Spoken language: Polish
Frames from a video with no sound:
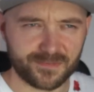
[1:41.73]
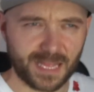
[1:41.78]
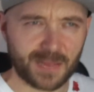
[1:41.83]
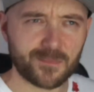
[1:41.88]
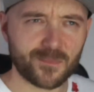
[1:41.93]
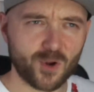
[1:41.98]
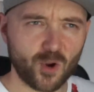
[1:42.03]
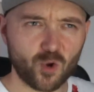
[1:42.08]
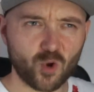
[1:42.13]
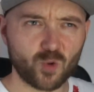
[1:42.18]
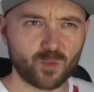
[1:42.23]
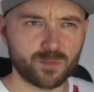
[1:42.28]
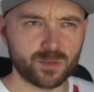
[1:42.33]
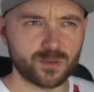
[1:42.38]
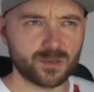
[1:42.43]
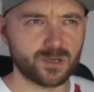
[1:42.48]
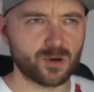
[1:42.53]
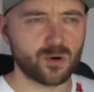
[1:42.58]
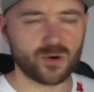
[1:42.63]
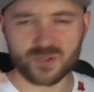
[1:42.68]
W tamtym roku
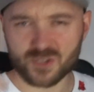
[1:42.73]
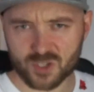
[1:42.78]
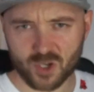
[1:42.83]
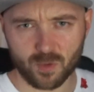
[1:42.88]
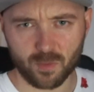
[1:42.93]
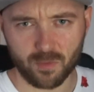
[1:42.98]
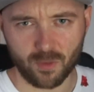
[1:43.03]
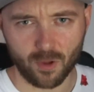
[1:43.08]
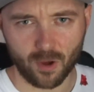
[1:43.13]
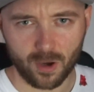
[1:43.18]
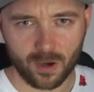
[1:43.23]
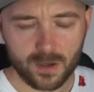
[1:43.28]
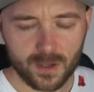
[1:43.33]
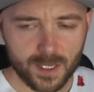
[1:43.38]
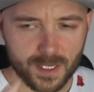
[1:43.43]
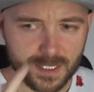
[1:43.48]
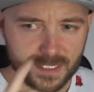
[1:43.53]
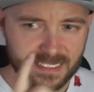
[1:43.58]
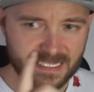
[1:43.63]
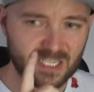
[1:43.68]
były osobno,
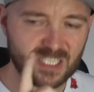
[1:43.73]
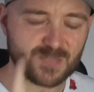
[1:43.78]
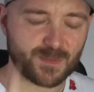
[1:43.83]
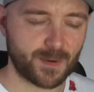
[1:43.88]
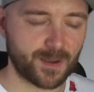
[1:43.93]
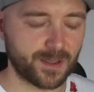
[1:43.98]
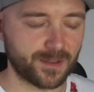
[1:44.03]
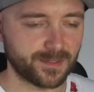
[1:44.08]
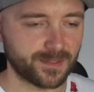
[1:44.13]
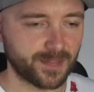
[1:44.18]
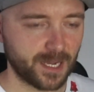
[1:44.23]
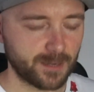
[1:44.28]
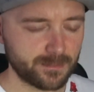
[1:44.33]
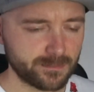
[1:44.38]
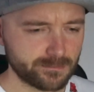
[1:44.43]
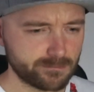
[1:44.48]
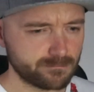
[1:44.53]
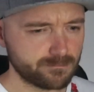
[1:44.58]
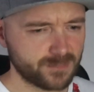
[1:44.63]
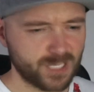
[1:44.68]
z tego co
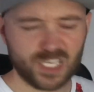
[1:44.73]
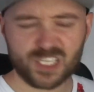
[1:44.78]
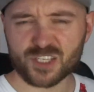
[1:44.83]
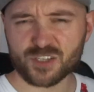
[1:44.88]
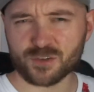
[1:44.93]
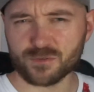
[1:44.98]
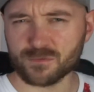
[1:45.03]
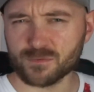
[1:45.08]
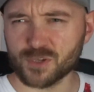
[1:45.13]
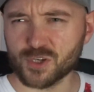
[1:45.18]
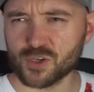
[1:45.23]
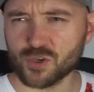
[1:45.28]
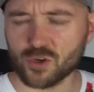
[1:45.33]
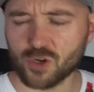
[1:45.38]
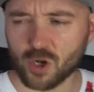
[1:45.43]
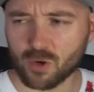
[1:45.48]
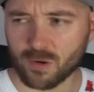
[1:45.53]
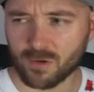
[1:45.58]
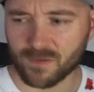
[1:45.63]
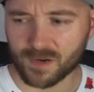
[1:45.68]
pamiętam, też gdzieś
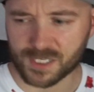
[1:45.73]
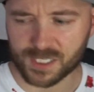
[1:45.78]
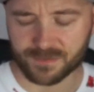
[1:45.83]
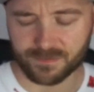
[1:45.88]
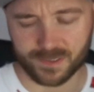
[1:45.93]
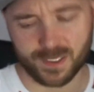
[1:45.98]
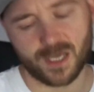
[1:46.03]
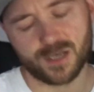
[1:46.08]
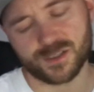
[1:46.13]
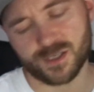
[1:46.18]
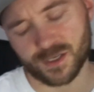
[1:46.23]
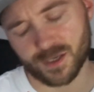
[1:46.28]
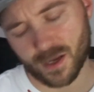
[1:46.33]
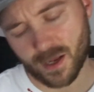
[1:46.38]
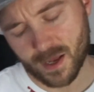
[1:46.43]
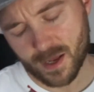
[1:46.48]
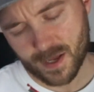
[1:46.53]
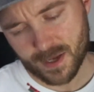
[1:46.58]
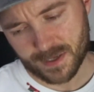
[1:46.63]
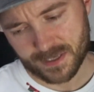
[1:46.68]
około właśnie wydarzeń
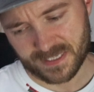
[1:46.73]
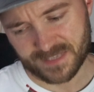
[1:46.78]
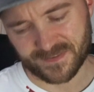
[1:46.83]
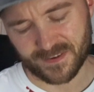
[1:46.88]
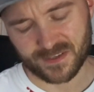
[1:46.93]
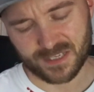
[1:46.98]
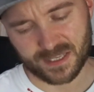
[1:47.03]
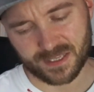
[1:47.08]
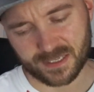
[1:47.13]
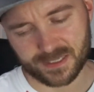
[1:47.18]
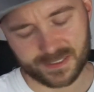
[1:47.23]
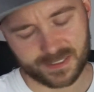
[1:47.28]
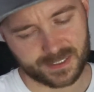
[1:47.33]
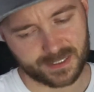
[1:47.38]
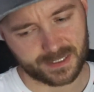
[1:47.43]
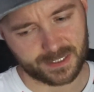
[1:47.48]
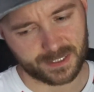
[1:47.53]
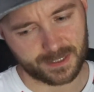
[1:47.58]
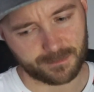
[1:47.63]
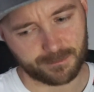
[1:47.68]
związanych
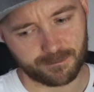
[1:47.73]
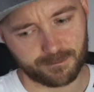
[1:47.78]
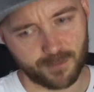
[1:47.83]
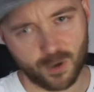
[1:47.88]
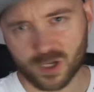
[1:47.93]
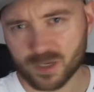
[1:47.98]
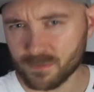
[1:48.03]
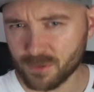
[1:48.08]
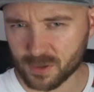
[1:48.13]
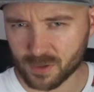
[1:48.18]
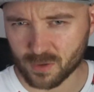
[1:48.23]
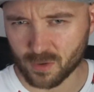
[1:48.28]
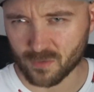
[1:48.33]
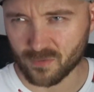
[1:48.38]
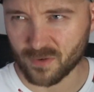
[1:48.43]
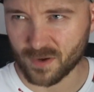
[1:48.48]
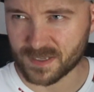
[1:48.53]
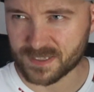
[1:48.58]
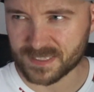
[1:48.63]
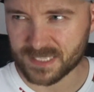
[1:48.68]
z Pokémon Go
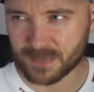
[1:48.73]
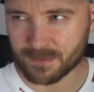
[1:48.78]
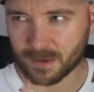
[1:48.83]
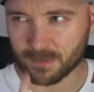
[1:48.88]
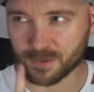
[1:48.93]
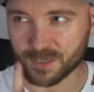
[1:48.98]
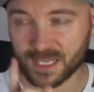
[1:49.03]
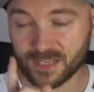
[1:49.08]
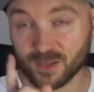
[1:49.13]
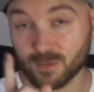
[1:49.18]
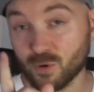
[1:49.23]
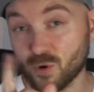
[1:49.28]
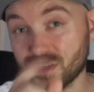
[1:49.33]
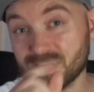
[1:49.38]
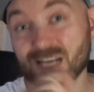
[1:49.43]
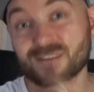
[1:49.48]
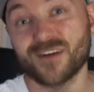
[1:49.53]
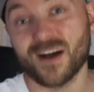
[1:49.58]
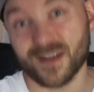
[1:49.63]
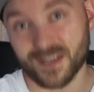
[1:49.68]
Festem, albo nie, to było
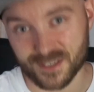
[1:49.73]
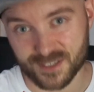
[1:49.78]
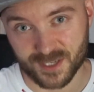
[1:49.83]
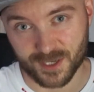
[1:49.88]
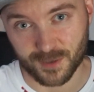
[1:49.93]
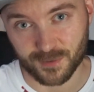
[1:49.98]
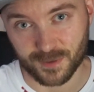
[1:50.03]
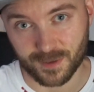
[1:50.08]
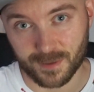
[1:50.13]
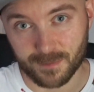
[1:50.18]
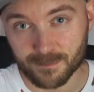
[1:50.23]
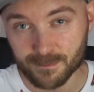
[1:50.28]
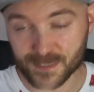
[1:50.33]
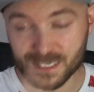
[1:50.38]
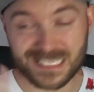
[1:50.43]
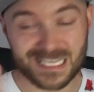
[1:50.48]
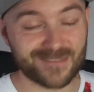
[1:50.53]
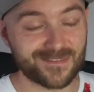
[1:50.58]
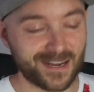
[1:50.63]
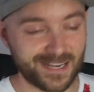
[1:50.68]
Safari Zone.
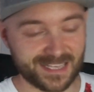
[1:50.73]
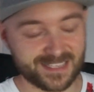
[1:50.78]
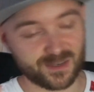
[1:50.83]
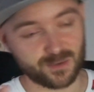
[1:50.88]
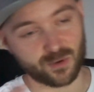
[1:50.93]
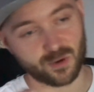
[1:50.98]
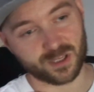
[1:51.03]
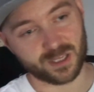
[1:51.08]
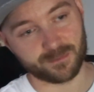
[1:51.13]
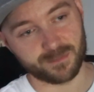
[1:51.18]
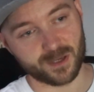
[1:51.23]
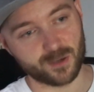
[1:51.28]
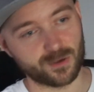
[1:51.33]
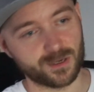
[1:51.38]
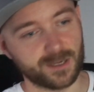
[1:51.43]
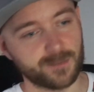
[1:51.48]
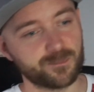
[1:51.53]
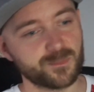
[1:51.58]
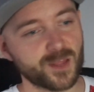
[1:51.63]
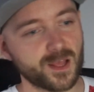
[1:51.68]
Przy Safari Zone one
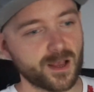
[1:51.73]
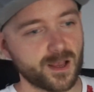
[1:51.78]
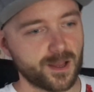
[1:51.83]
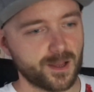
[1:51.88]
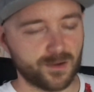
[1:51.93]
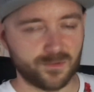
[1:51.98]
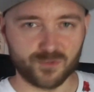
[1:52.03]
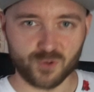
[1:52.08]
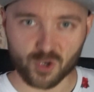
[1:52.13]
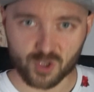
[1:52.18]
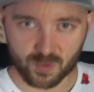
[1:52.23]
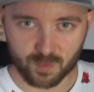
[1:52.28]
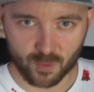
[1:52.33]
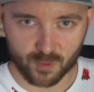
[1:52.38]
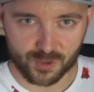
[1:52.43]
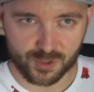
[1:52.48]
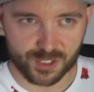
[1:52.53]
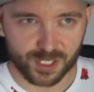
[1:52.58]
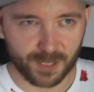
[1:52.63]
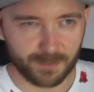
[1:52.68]
były. W
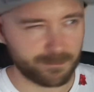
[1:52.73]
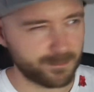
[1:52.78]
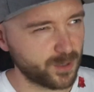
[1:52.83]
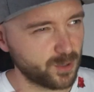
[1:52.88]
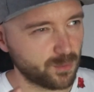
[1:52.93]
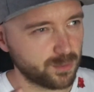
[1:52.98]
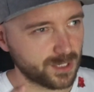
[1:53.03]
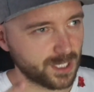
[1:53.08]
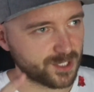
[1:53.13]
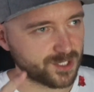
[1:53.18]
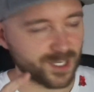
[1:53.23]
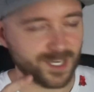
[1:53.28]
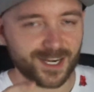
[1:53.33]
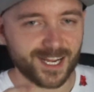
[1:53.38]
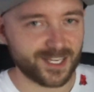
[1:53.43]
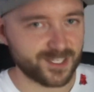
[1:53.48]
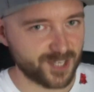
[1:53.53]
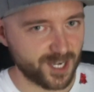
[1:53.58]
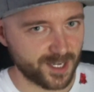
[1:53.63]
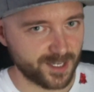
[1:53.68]
Dortmundzie był bodajże
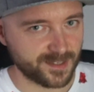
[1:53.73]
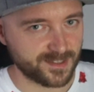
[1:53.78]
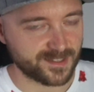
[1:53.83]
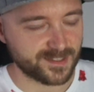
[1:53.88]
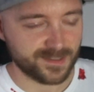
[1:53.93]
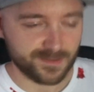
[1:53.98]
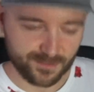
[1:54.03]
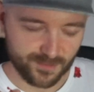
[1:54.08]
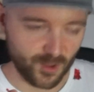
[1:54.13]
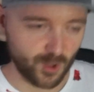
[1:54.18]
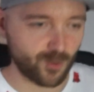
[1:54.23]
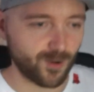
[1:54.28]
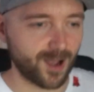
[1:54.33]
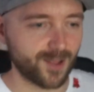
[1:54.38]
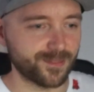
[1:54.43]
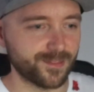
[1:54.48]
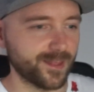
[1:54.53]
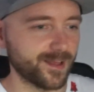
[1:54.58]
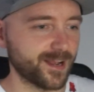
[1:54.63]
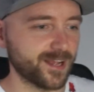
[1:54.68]
Regice.
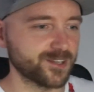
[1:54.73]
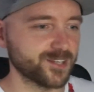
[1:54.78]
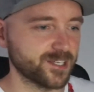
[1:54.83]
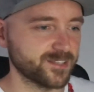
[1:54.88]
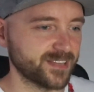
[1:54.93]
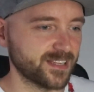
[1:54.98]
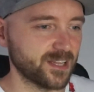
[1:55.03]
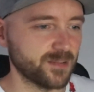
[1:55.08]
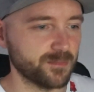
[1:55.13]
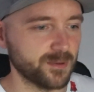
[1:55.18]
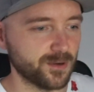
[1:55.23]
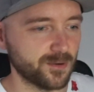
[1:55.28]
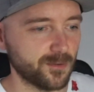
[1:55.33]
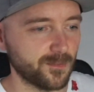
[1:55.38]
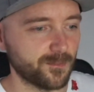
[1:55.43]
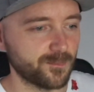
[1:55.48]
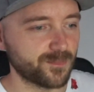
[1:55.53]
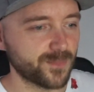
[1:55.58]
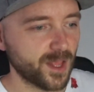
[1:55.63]
Dokładnie, Regice wtedy był.